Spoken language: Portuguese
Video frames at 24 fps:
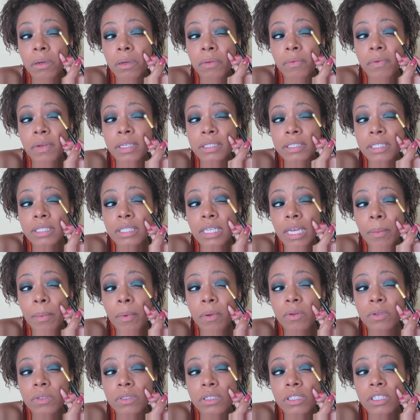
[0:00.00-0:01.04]
Fazer, sabe
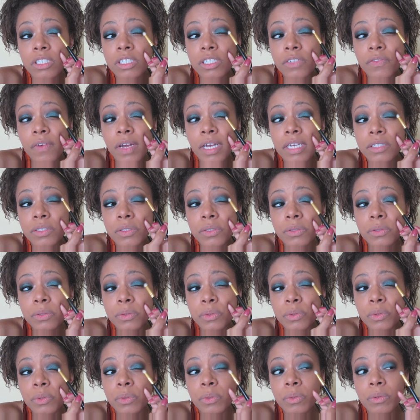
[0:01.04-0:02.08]
quando a gente faz
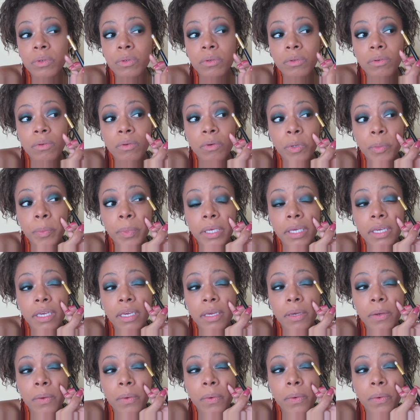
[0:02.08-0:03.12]
o, o
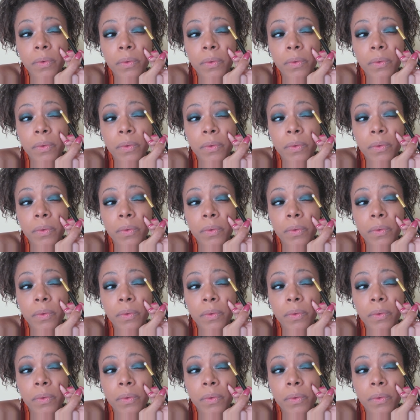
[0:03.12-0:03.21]
biquinho?